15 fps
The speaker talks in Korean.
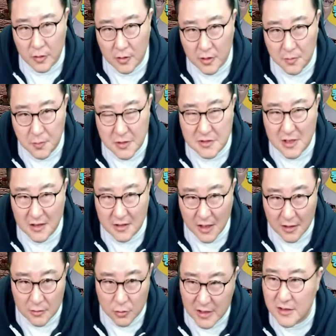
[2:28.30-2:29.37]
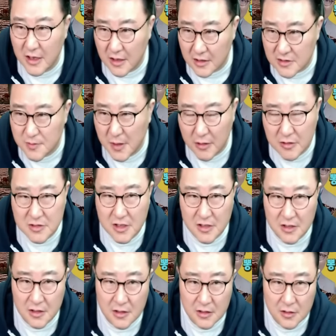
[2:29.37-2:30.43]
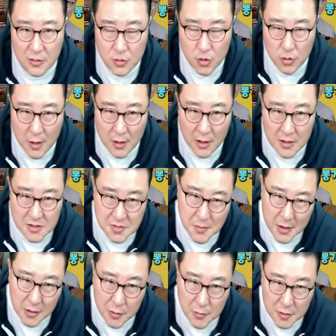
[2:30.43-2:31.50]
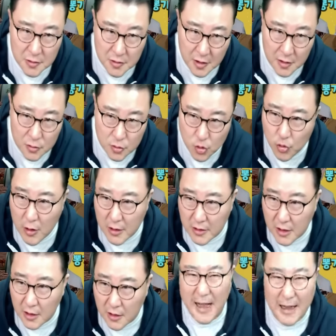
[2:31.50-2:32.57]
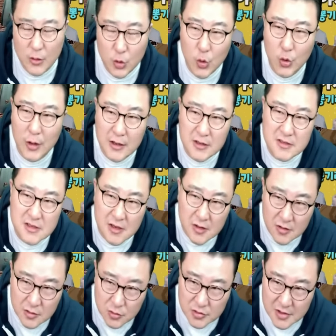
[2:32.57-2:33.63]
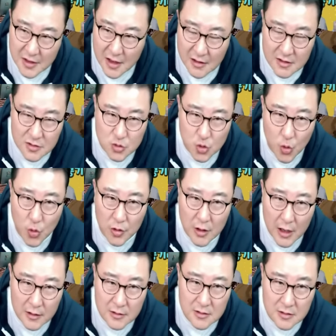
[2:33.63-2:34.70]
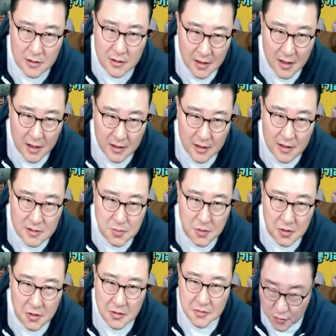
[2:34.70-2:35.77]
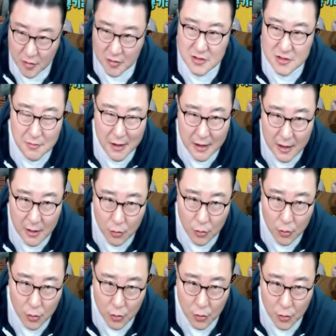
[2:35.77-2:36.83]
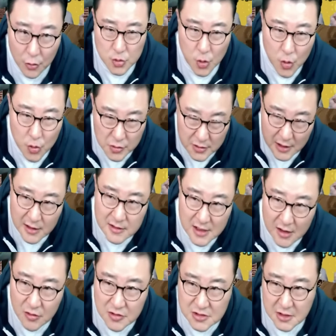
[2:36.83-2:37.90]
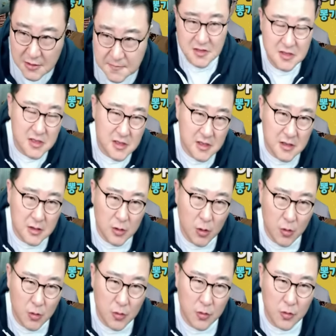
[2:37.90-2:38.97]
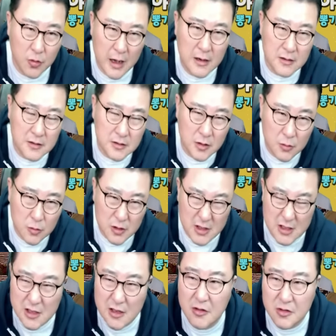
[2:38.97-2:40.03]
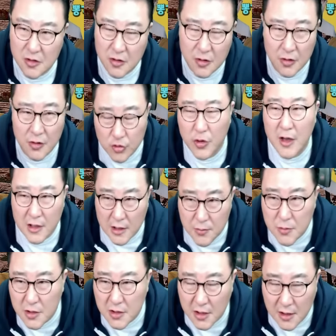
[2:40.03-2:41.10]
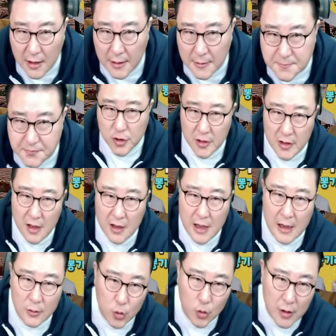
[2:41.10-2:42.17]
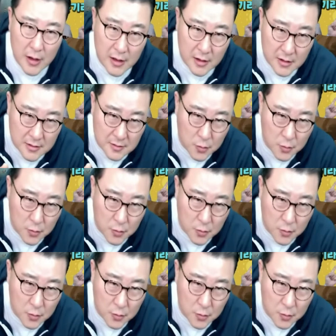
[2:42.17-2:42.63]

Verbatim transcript: 왜 이렇게 비싼 칼을 샀냐 10만원짜리 이쪽만칼 10만원이면 되게 좋은 거 아니야 강도라든지 이런 거를 또 생각을 해서 좋은 칼을 산 게 아닌가 싶어 부러지지 말라고 좋은 칼을 산 거지 스시용 칼은 너무 길어서 휴대하기 힘드니까 최대한 강도가